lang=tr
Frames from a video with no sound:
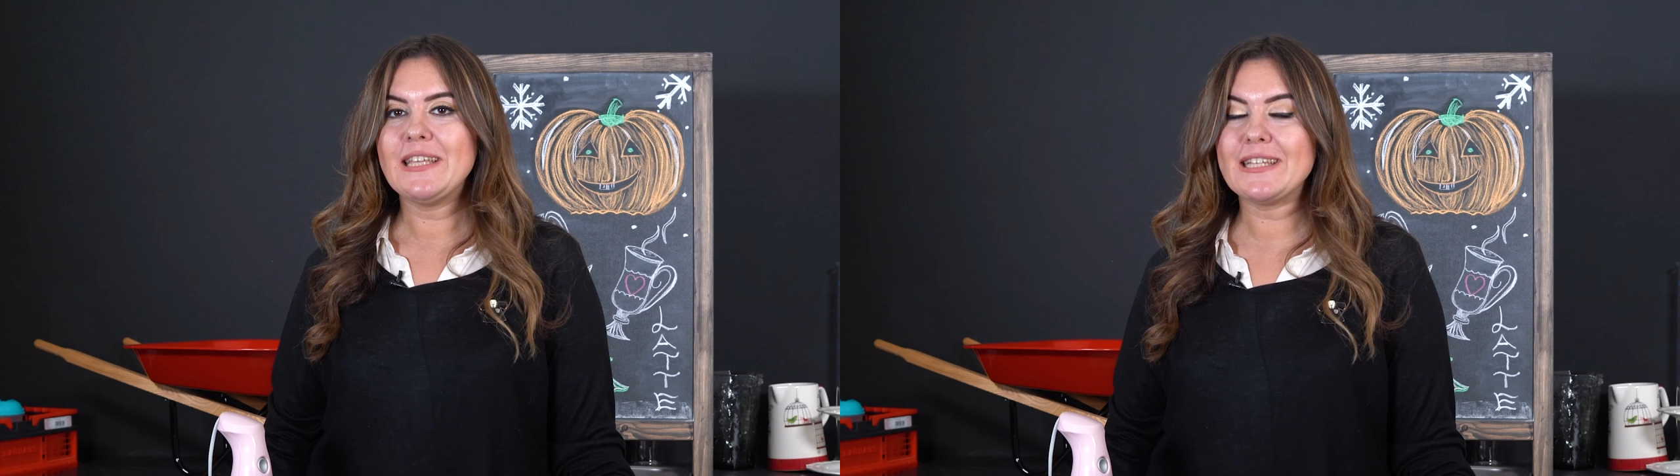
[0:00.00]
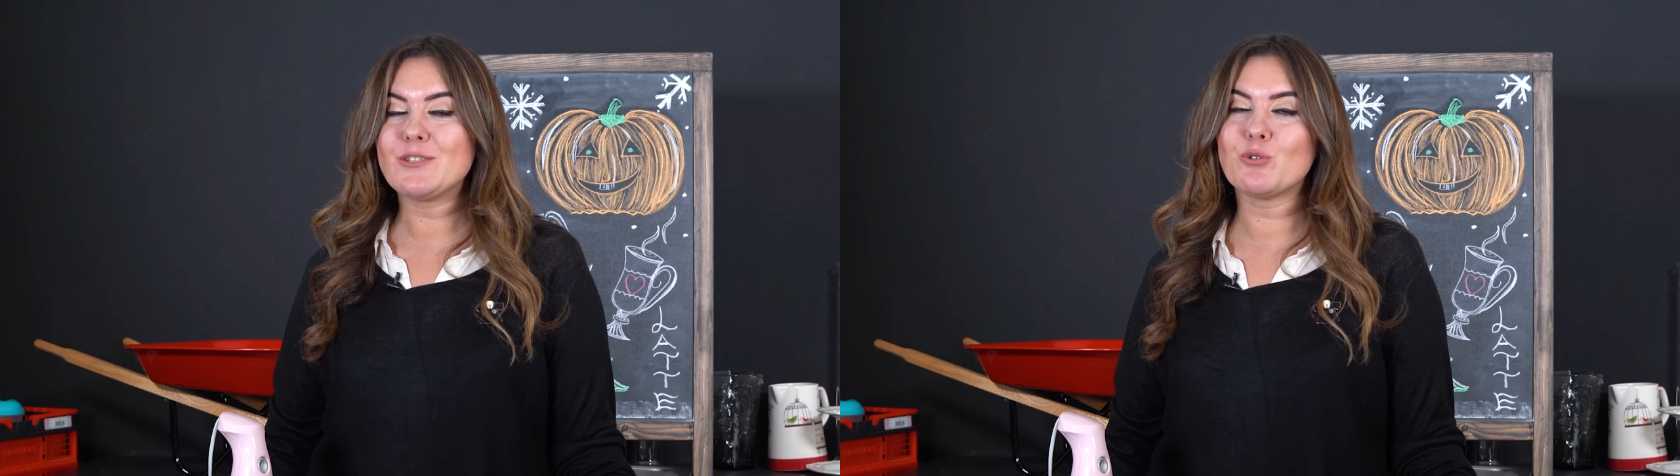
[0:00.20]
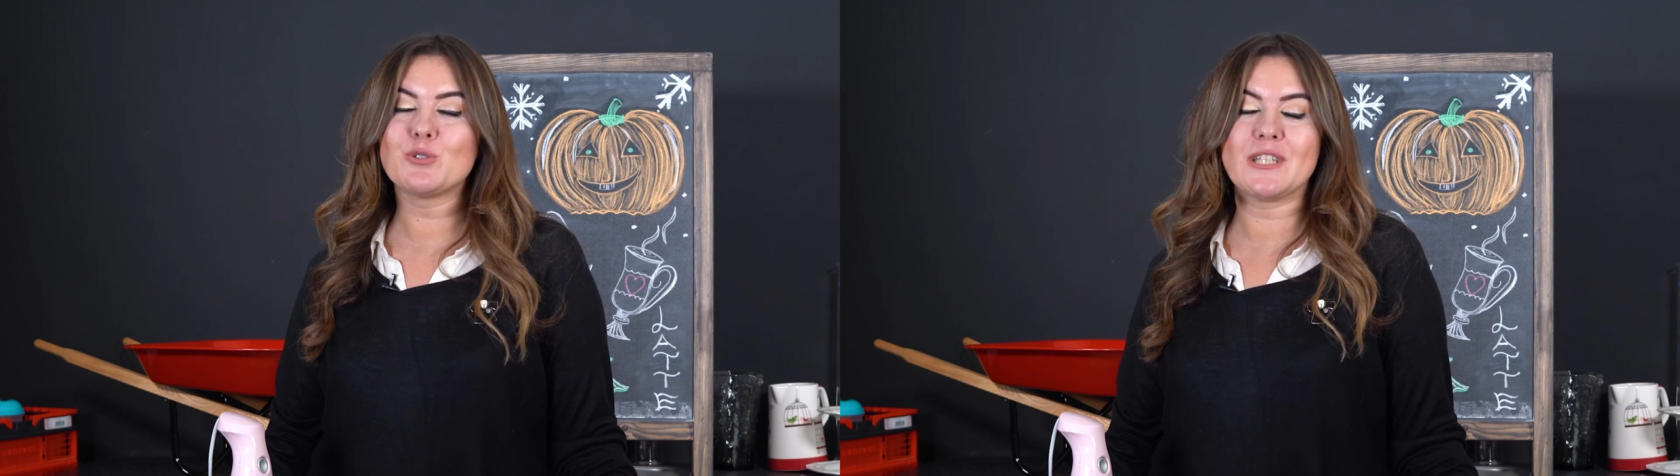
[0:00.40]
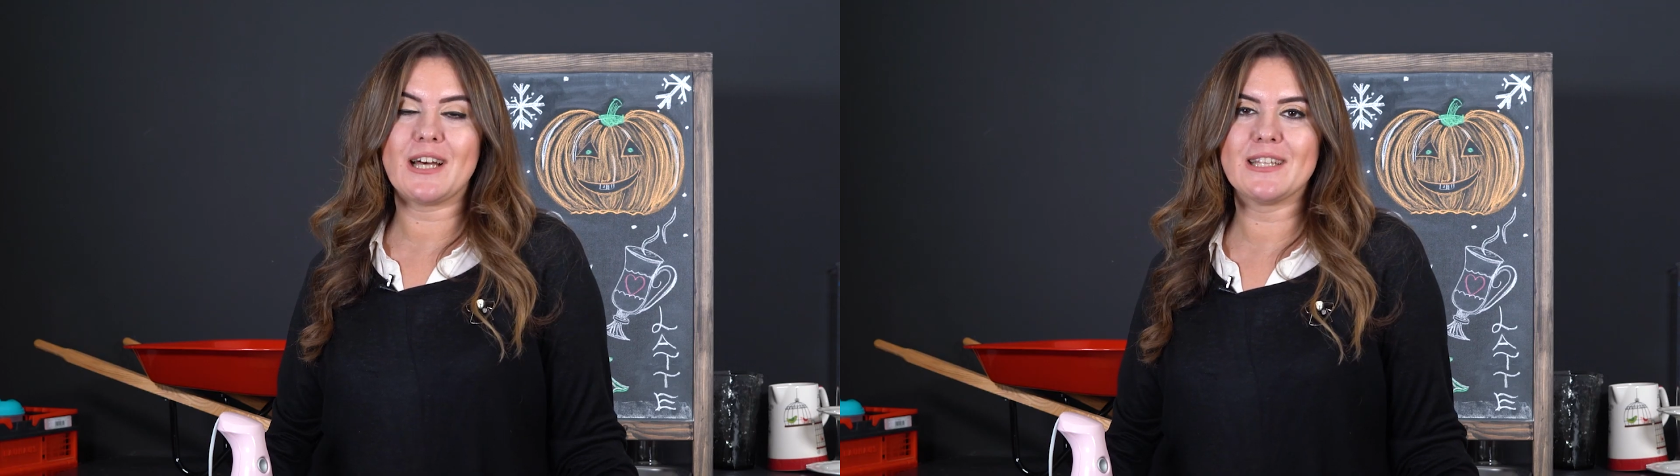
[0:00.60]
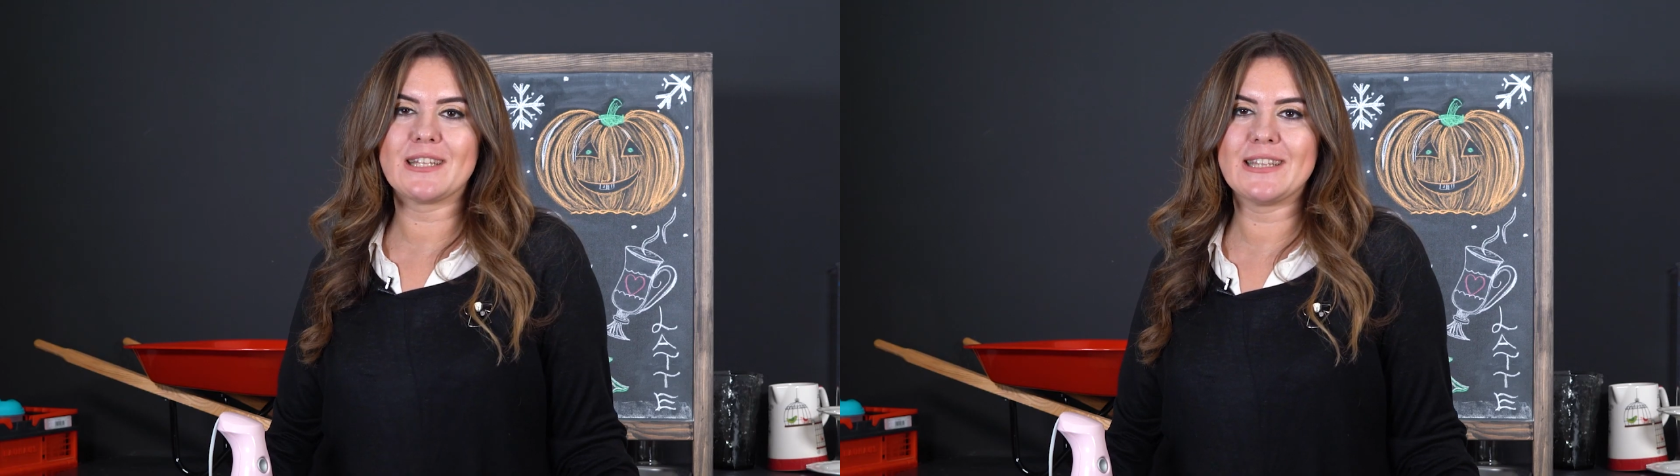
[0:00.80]
Yine çok
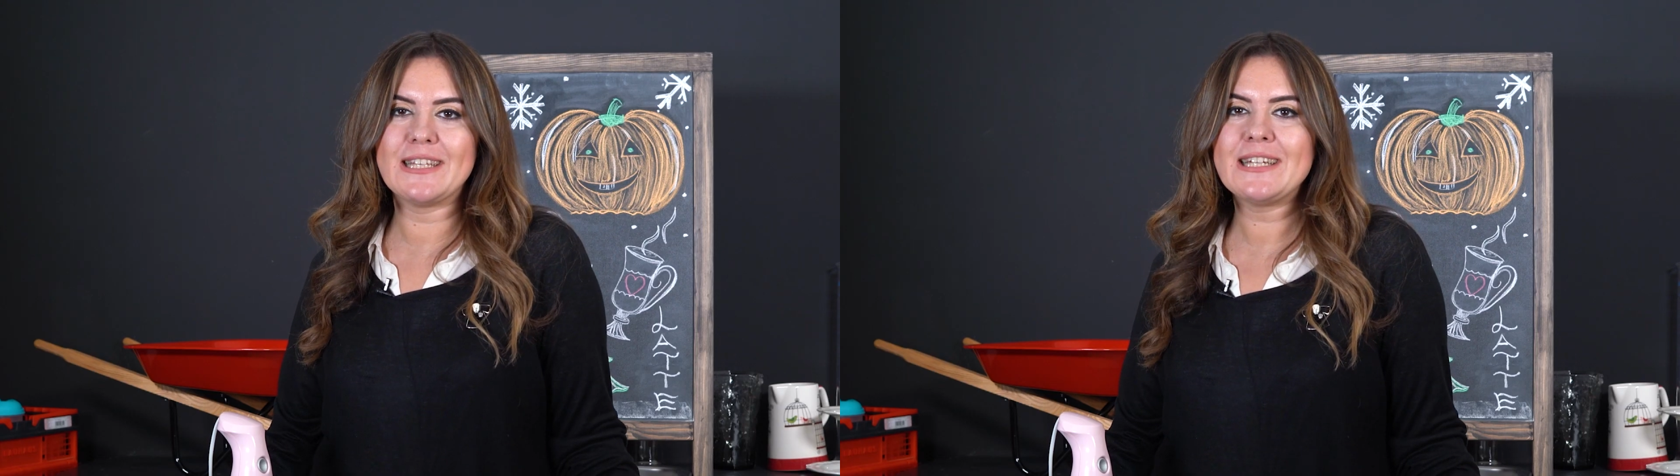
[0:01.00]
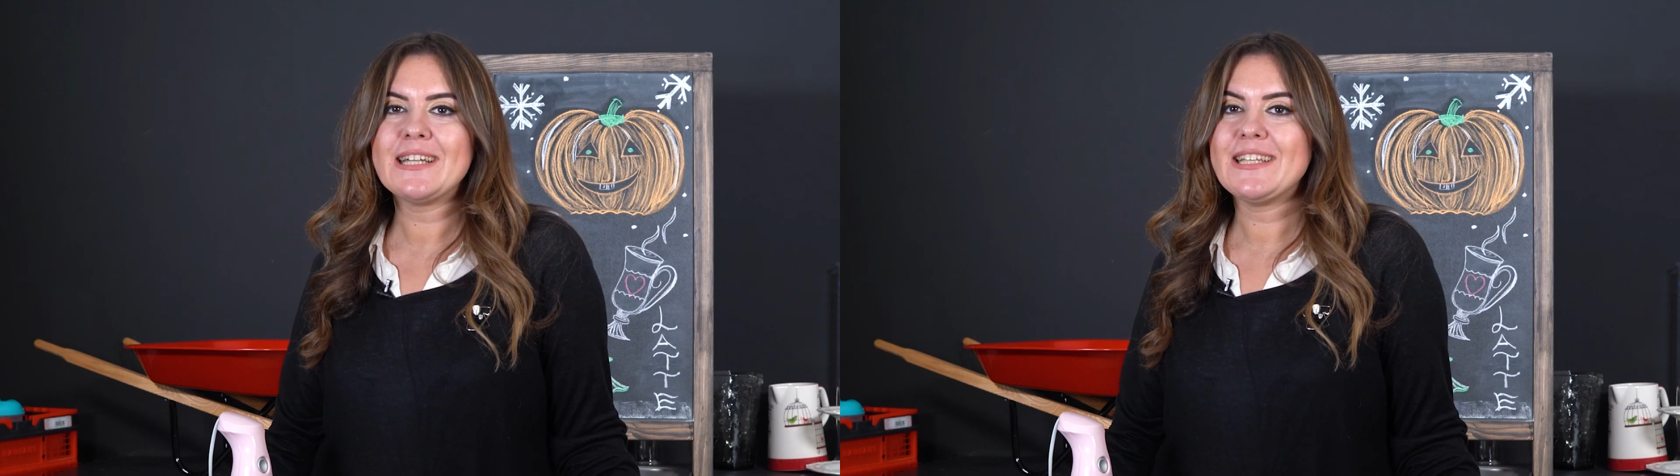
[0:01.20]
sağlıklı,